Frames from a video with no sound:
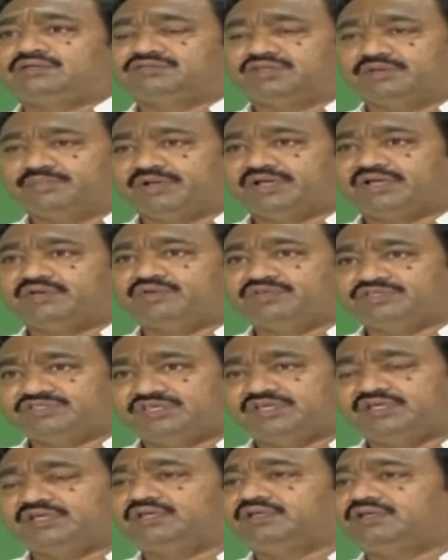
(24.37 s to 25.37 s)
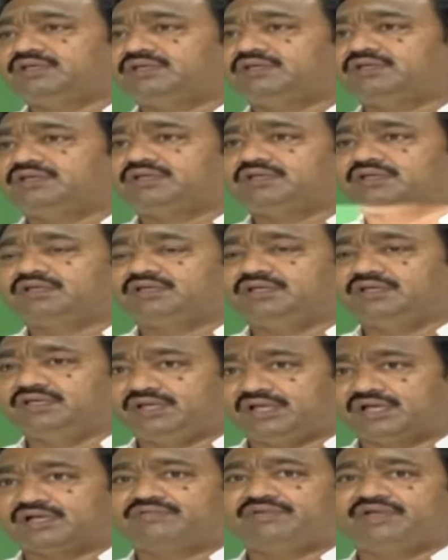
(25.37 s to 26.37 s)
సభకి వచ్చి ఈ
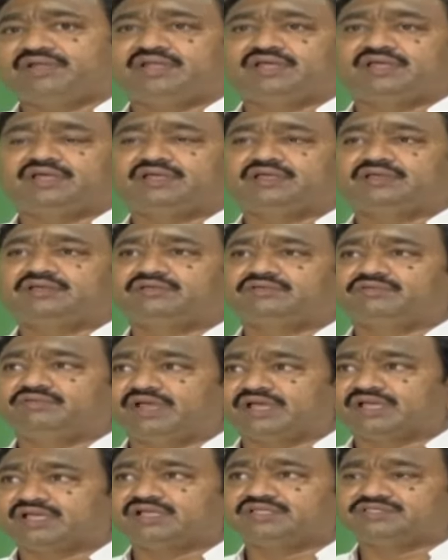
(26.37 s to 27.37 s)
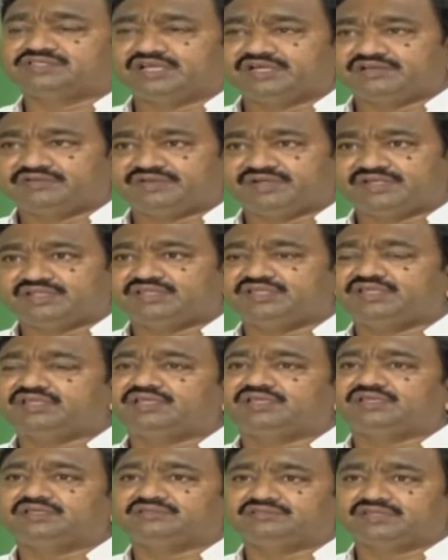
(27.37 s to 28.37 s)
రకమైన వ్యాఖ్యలు చేయడం అనేది
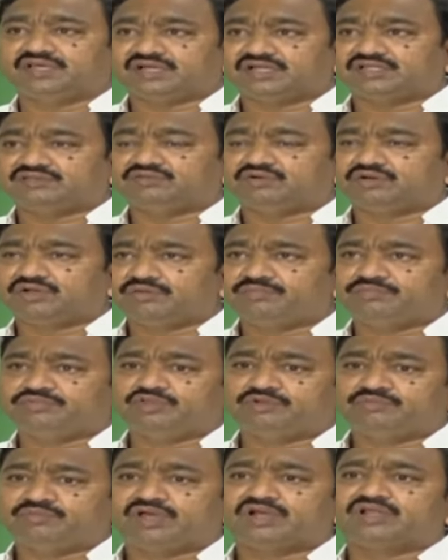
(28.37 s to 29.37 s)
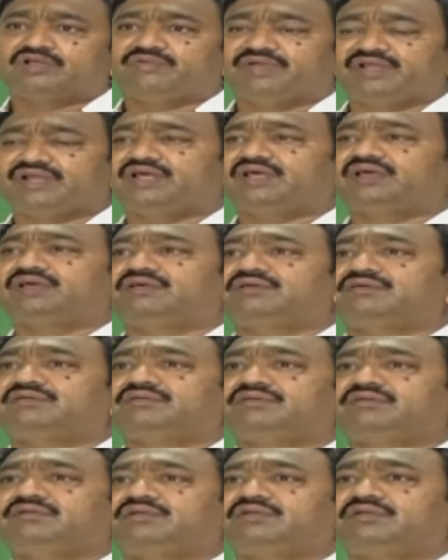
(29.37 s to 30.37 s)
చాలా దుర్గం దుర్మార్గమైన
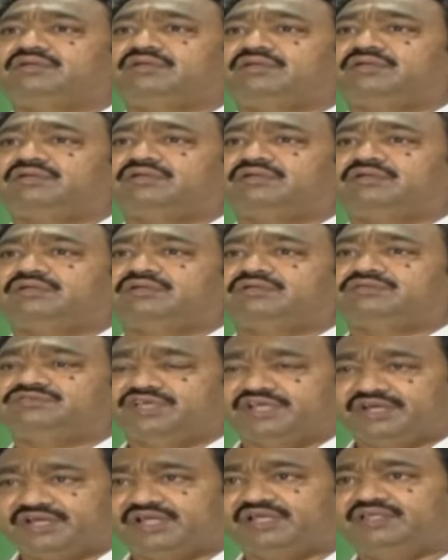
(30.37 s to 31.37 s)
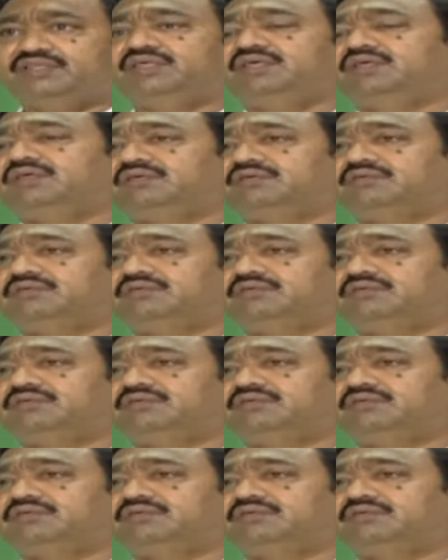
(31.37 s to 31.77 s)
చర్య ఇది